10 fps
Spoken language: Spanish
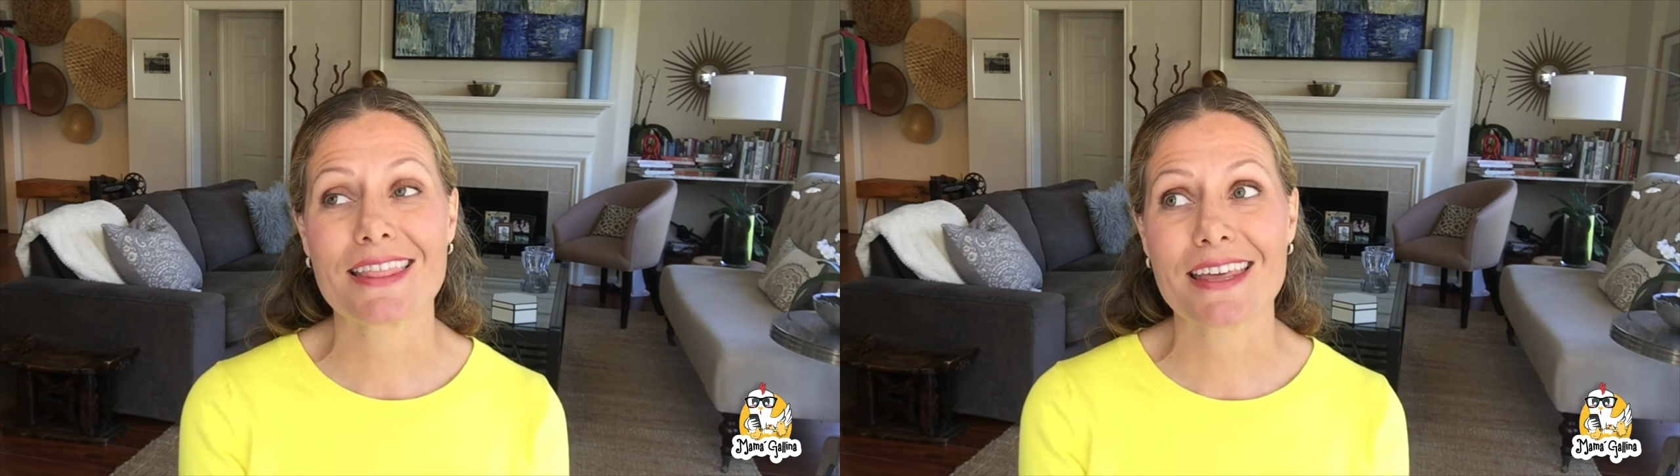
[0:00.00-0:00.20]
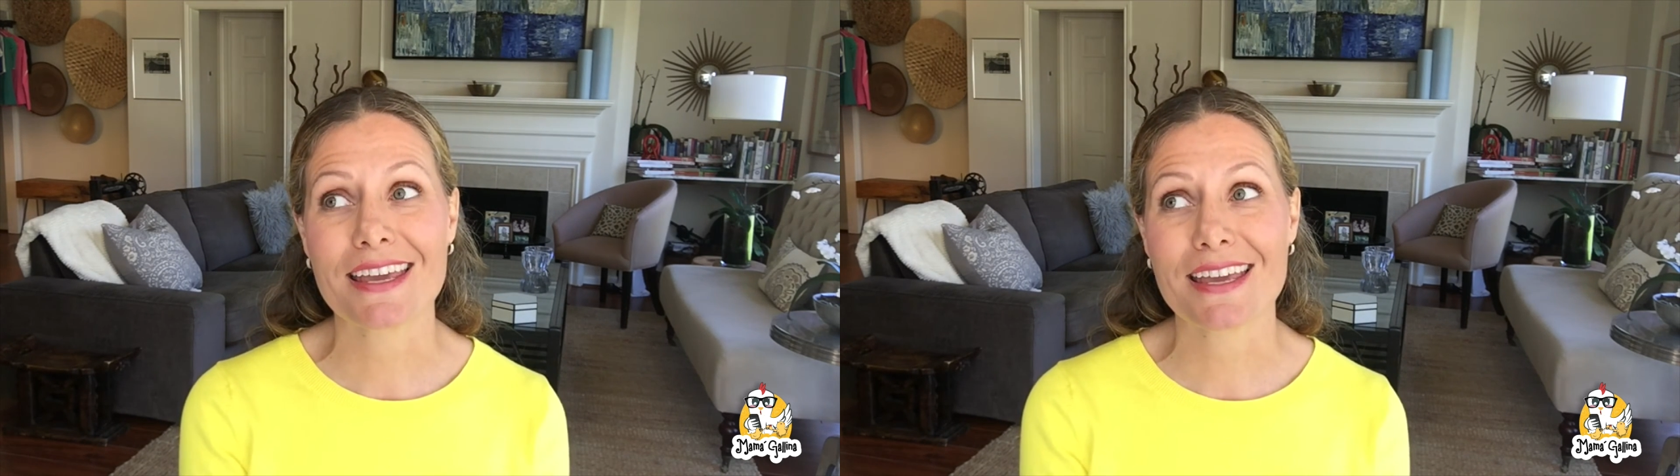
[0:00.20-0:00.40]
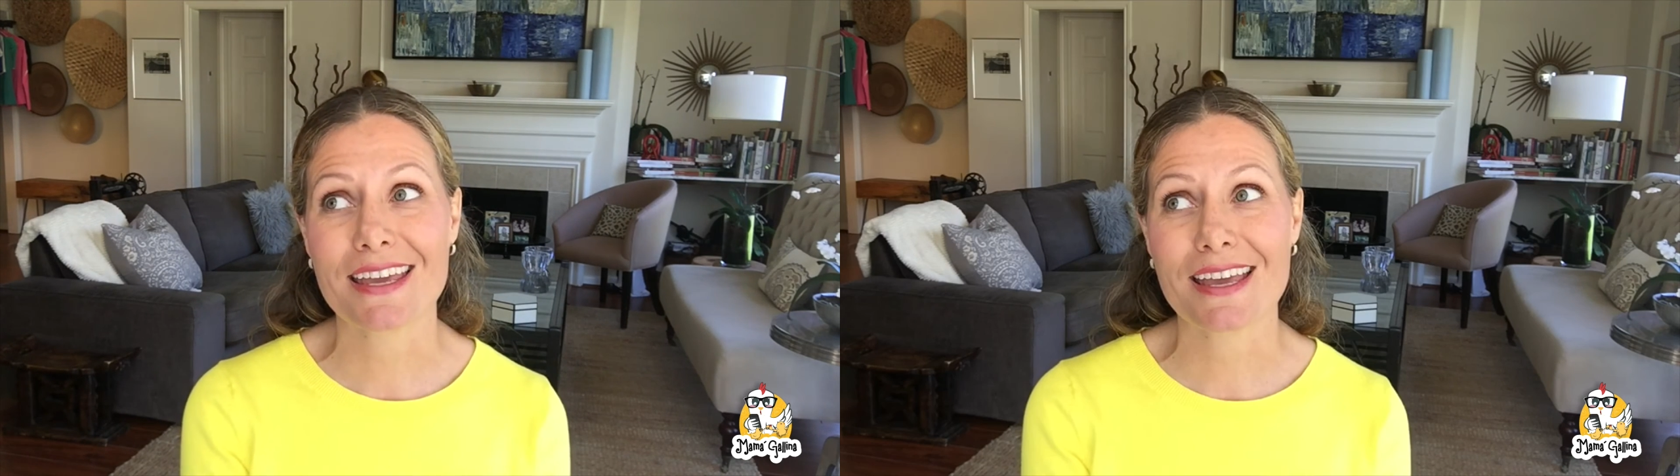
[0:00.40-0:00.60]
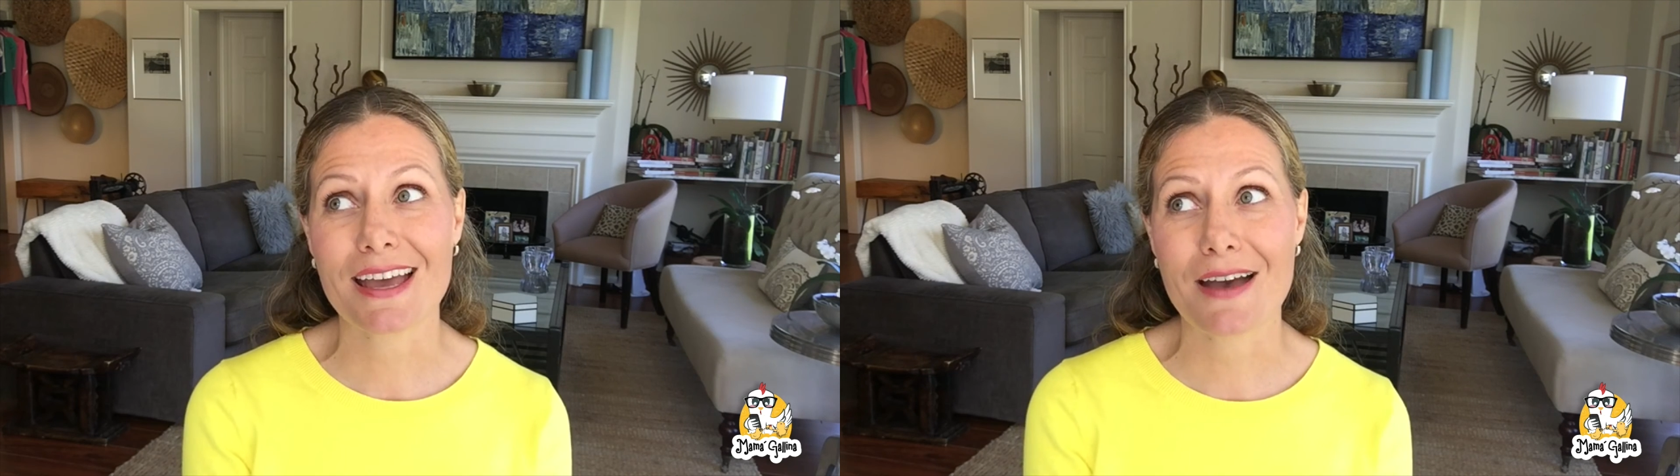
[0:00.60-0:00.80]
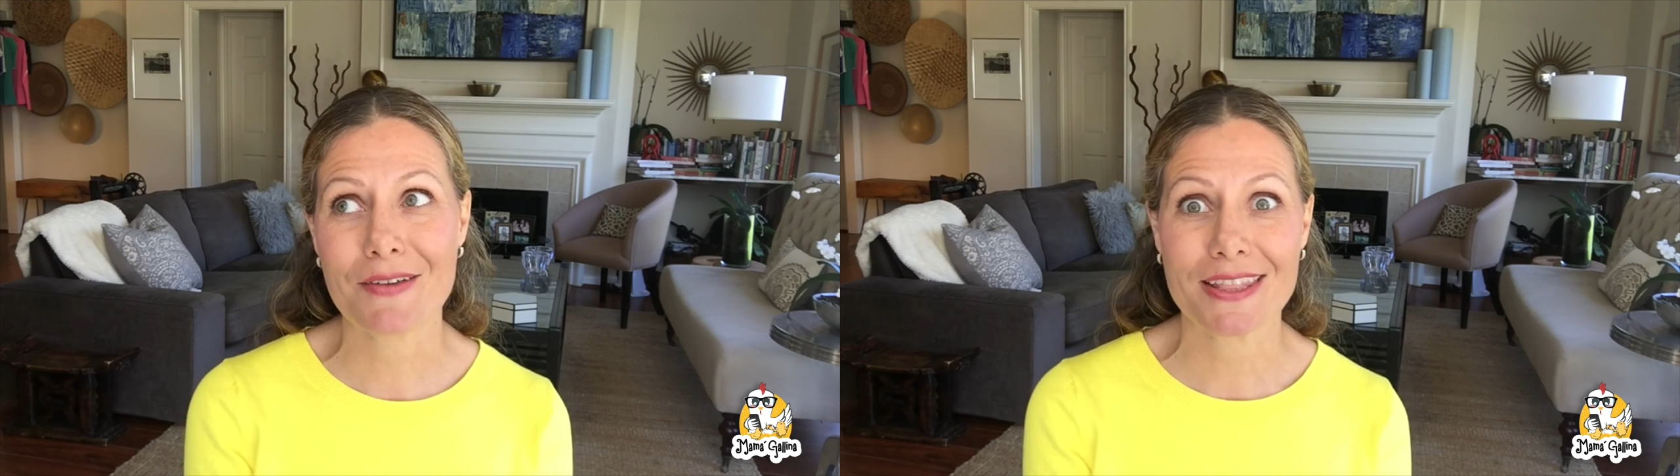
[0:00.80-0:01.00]

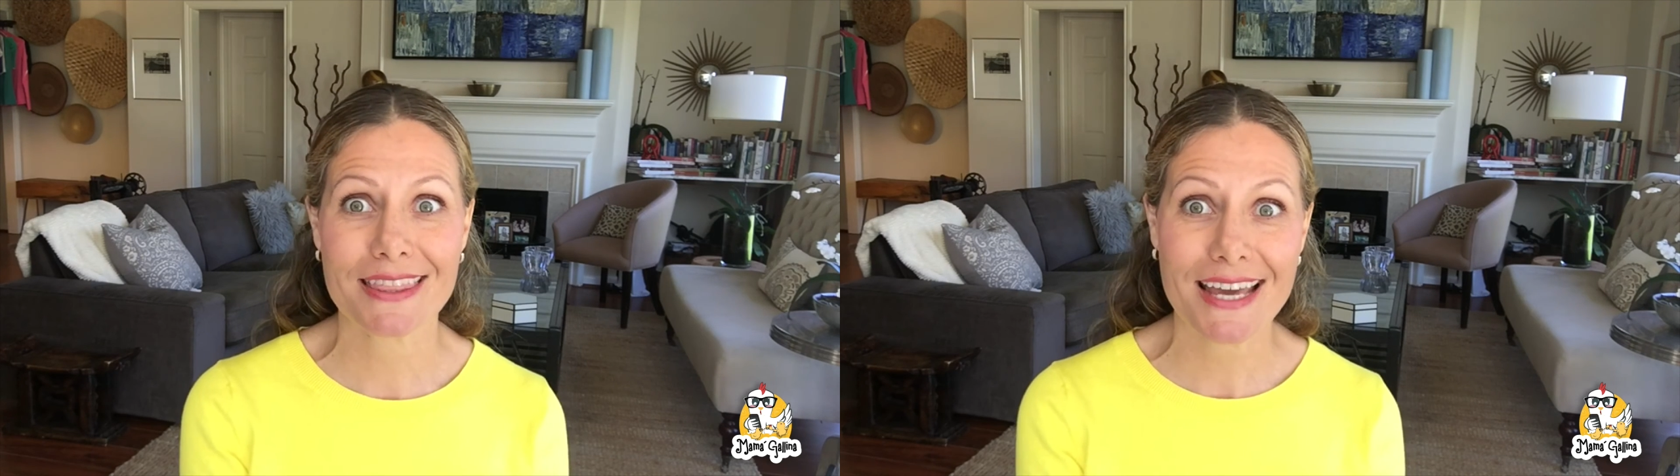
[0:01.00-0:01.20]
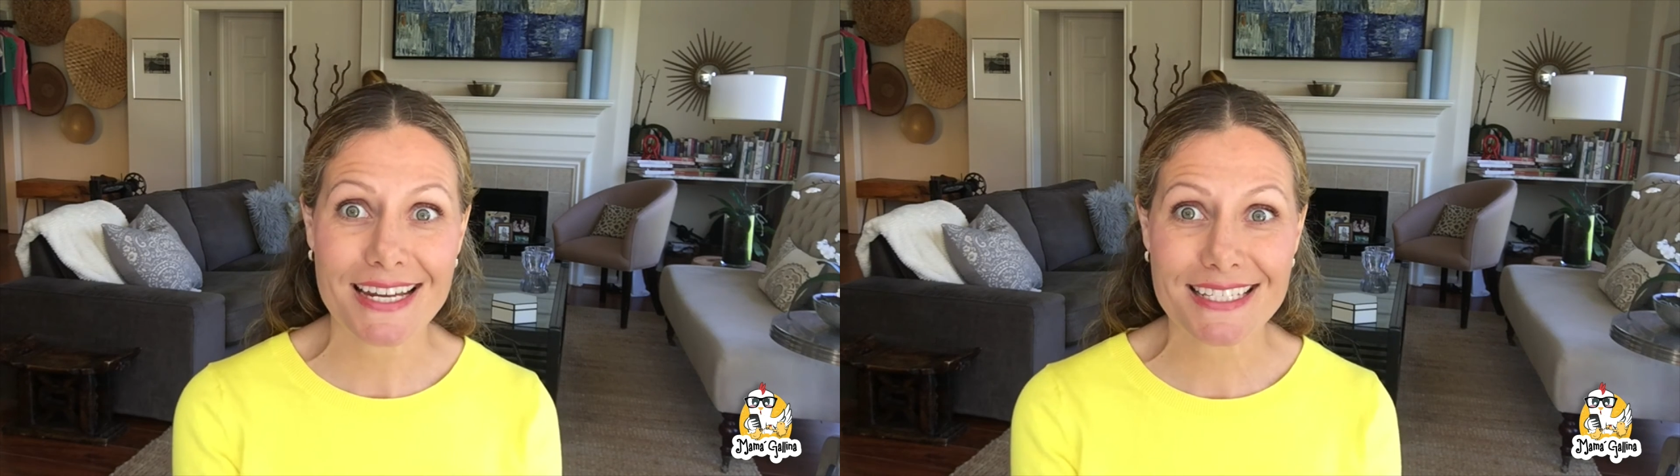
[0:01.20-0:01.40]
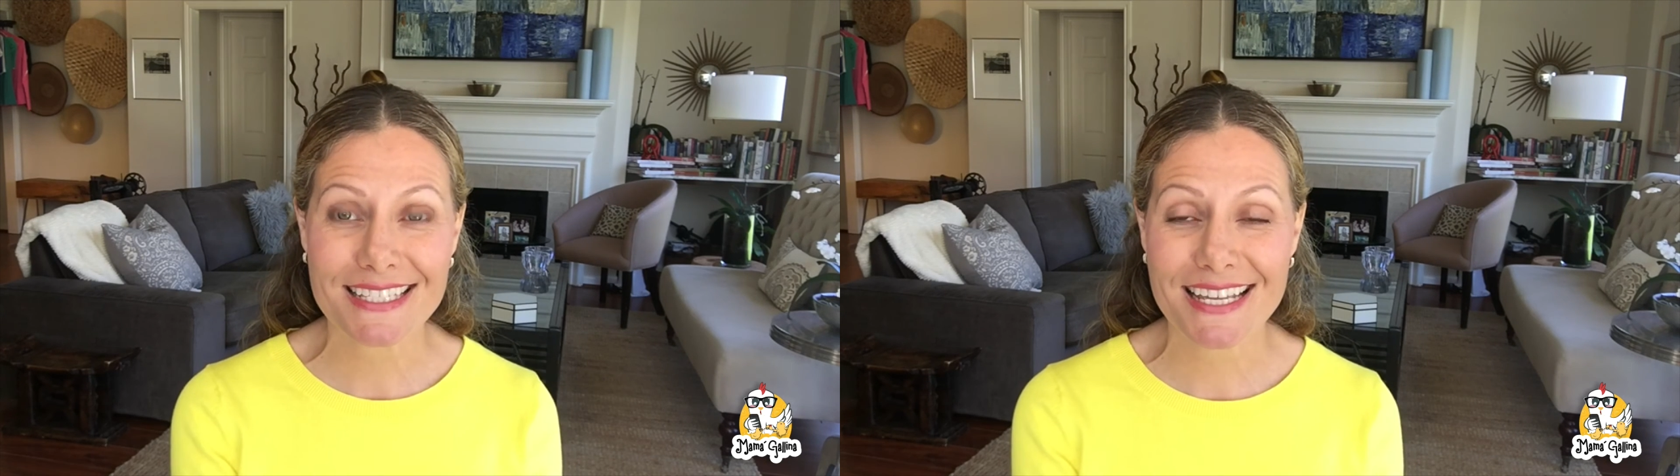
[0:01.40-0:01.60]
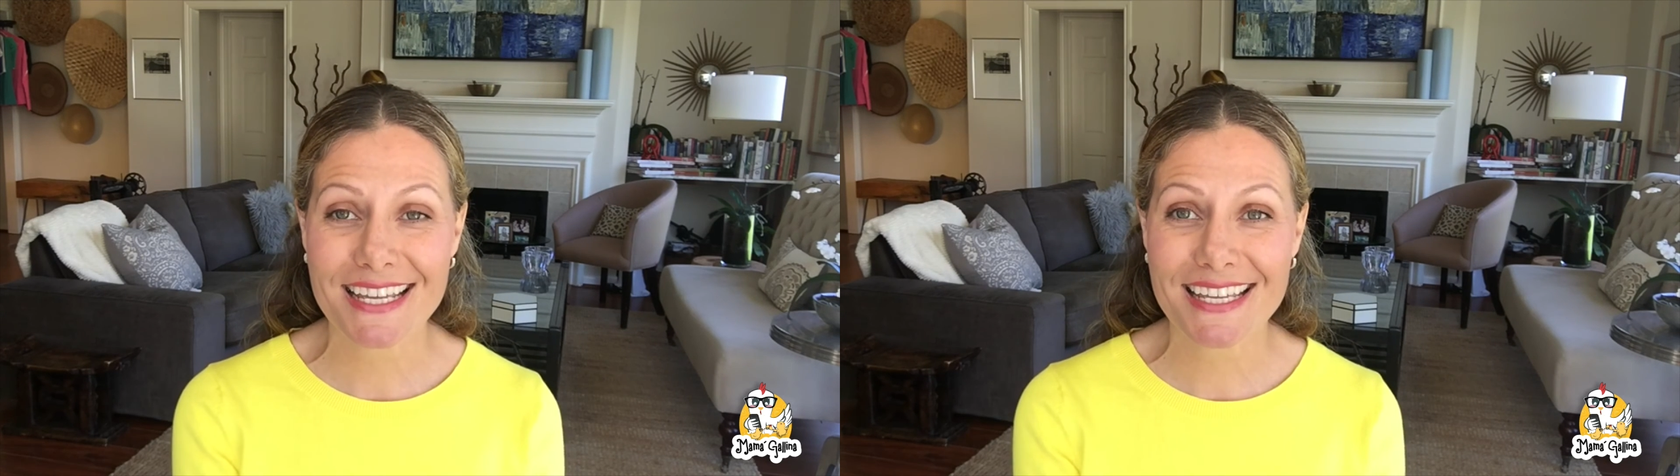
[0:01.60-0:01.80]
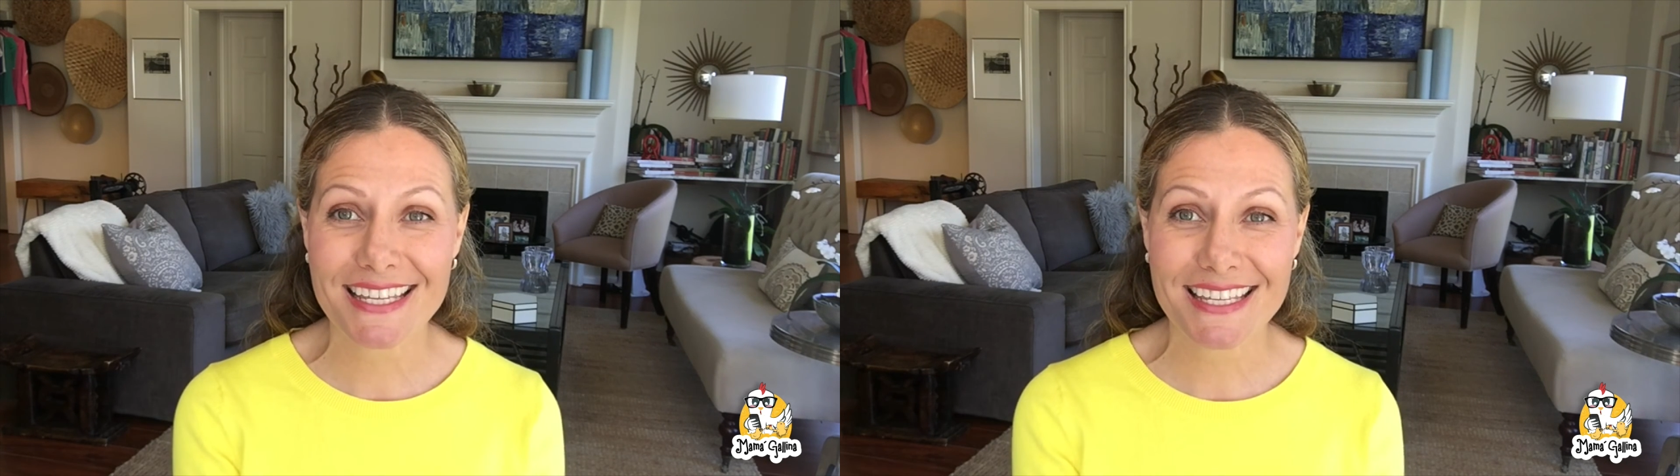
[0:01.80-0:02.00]
de aventarse